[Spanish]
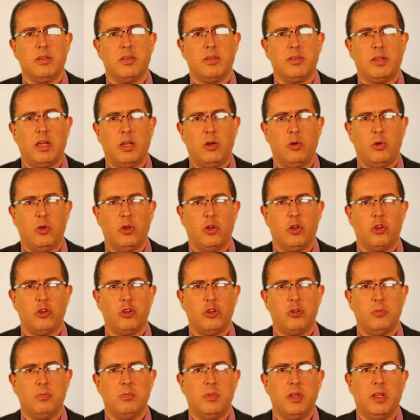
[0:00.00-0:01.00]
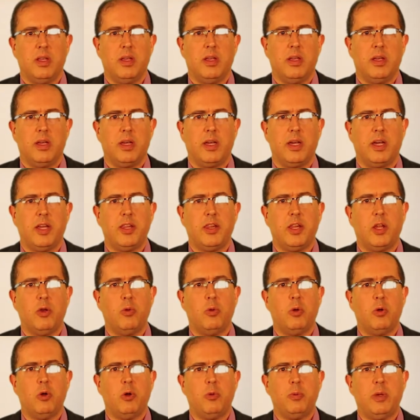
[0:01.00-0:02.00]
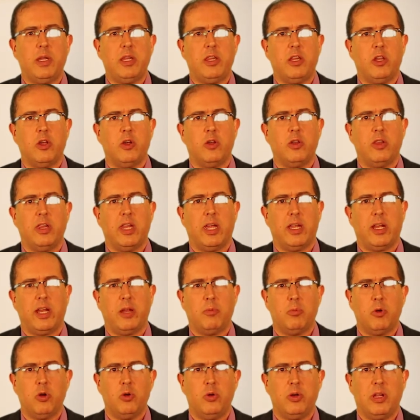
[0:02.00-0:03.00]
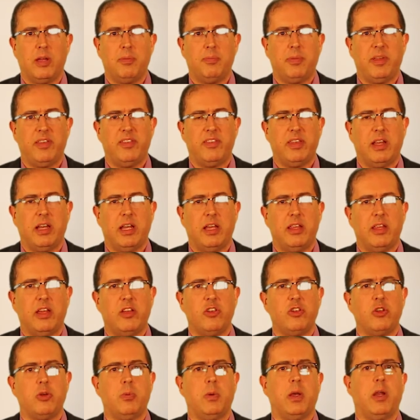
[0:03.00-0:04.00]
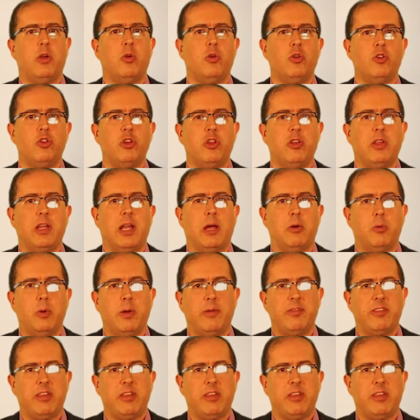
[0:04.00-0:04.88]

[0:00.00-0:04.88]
Saludos. En este nuevo vídeo daremos unas pinceladas sobre el uso de la web